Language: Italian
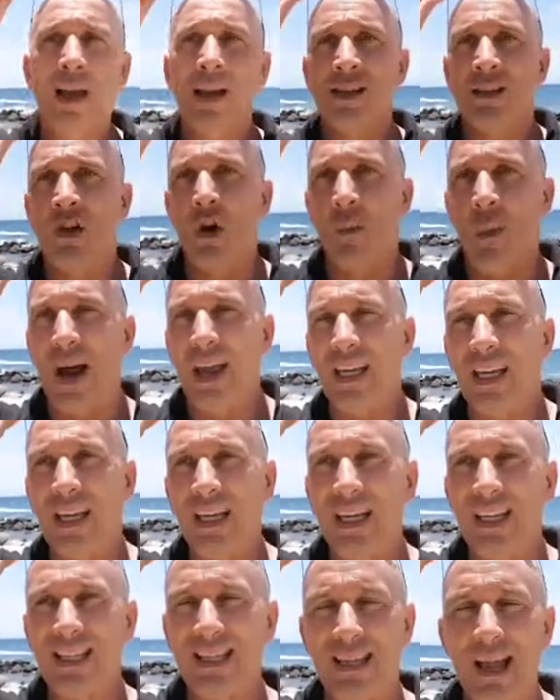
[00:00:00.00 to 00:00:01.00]
insomma
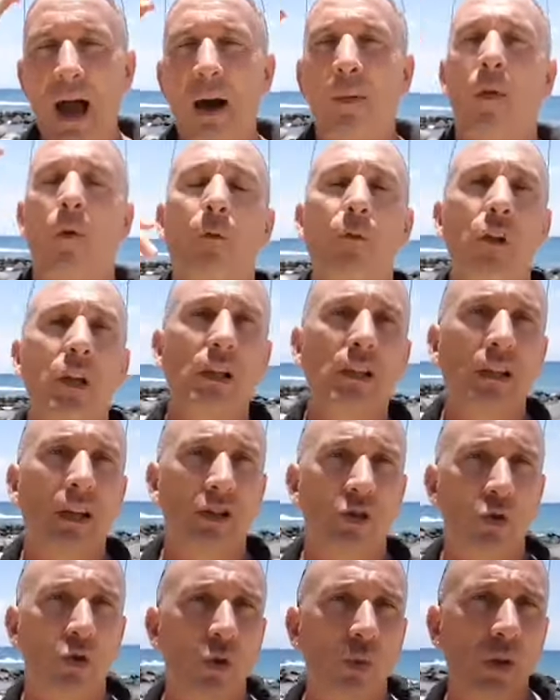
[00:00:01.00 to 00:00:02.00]
iniziamo fin da
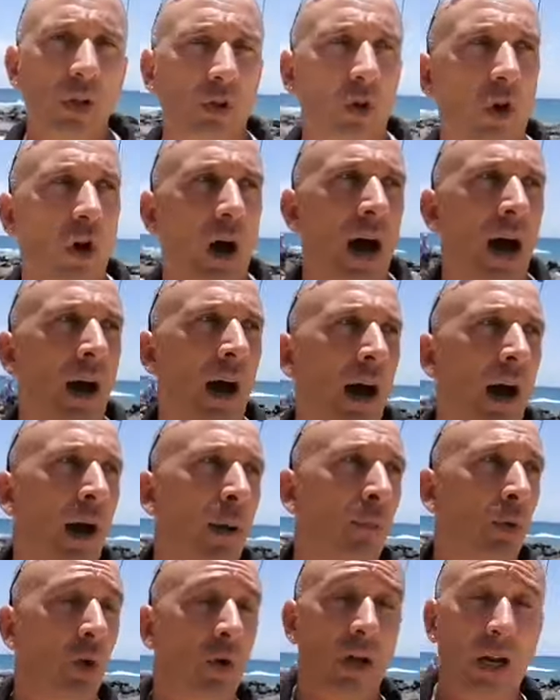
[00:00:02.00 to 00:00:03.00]
subito a
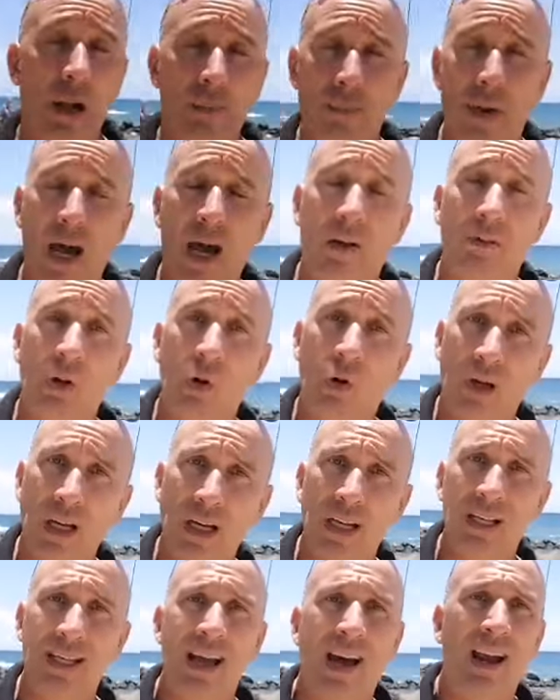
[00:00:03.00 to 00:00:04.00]
programmarvi e
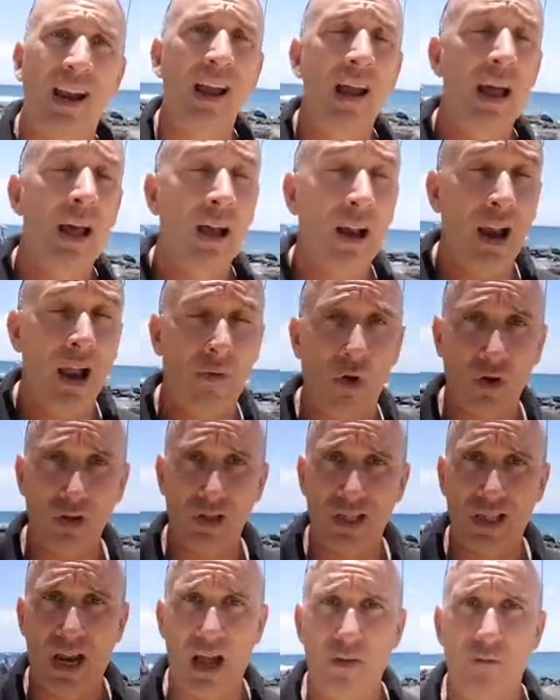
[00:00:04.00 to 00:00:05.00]
organizzare la
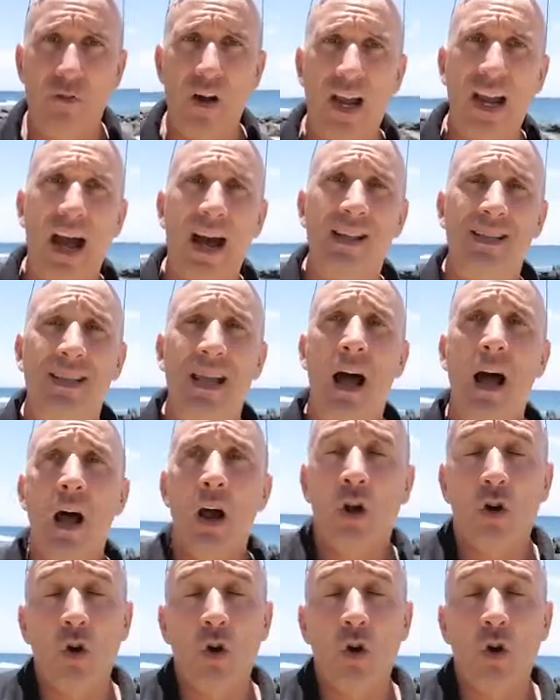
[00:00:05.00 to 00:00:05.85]
vostra vacanza,